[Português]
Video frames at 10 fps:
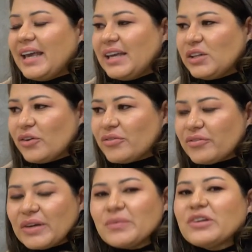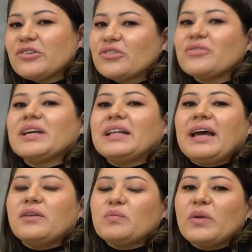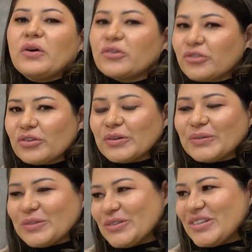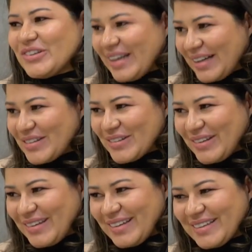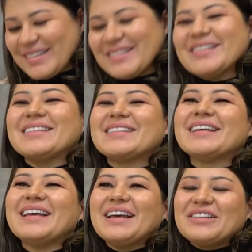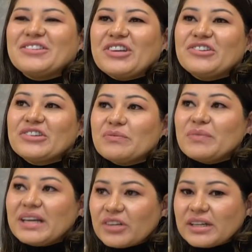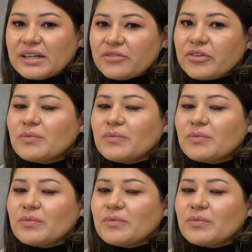Em novembro a gente vai estar em Boston, nos Estados Unidos. A gente também já teve